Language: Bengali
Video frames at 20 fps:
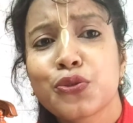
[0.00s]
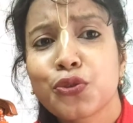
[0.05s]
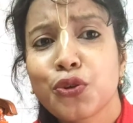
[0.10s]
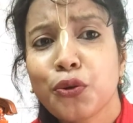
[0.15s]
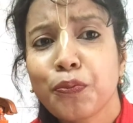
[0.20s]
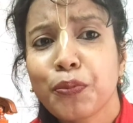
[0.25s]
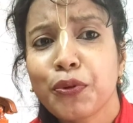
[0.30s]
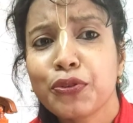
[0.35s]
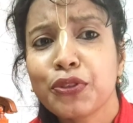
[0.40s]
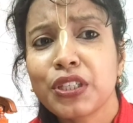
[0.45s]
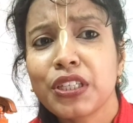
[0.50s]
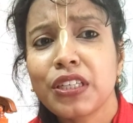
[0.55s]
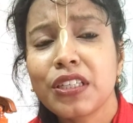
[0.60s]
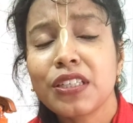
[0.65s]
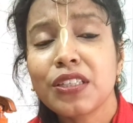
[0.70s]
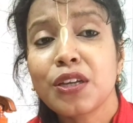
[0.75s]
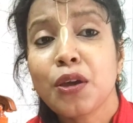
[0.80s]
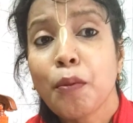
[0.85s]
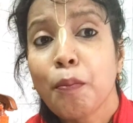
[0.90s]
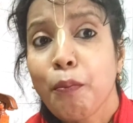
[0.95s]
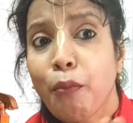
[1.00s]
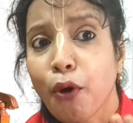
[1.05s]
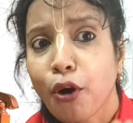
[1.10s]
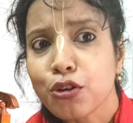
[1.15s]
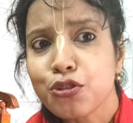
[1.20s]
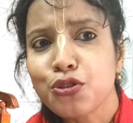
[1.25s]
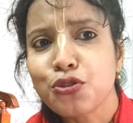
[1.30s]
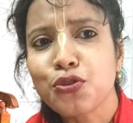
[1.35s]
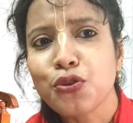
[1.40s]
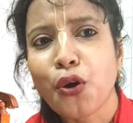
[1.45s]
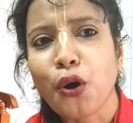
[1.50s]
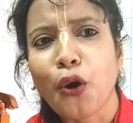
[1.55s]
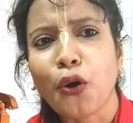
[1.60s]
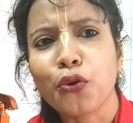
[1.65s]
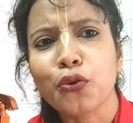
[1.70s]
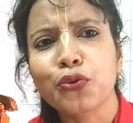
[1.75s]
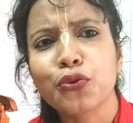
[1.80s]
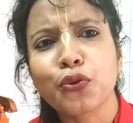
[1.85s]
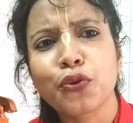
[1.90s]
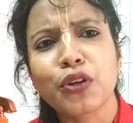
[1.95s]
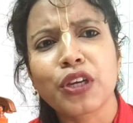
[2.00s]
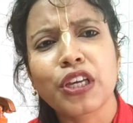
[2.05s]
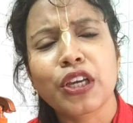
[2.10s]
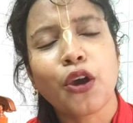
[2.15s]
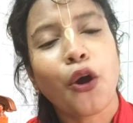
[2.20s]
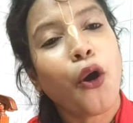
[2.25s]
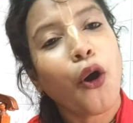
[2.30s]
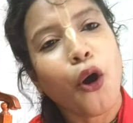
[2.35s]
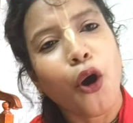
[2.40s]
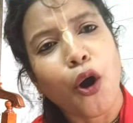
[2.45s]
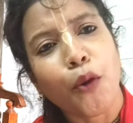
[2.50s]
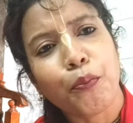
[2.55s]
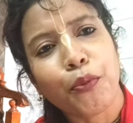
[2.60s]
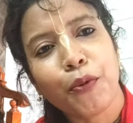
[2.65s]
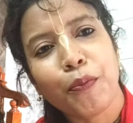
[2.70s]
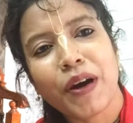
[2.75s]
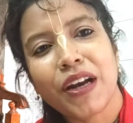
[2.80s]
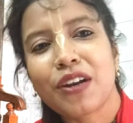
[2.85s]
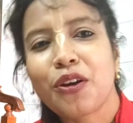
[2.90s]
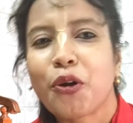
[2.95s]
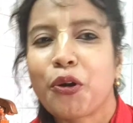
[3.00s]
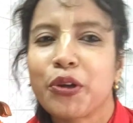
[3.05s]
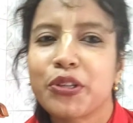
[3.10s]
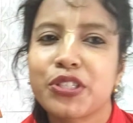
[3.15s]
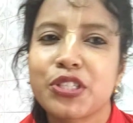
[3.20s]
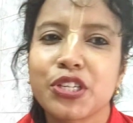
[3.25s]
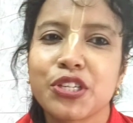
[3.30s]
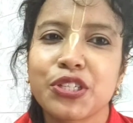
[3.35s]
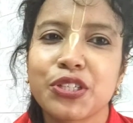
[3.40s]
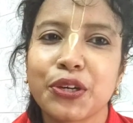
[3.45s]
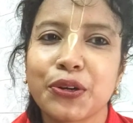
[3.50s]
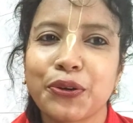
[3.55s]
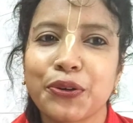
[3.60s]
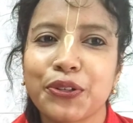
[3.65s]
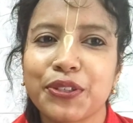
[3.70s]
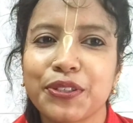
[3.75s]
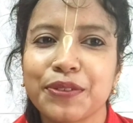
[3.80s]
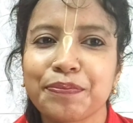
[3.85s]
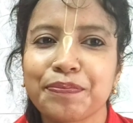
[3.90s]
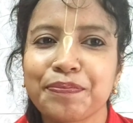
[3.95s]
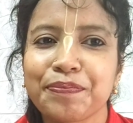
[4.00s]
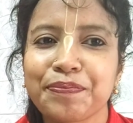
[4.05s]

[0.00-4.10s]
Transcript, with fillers: দ্রৌপদীর বস্ত্র হরণ করে অপমান করার চেষ্টা করেন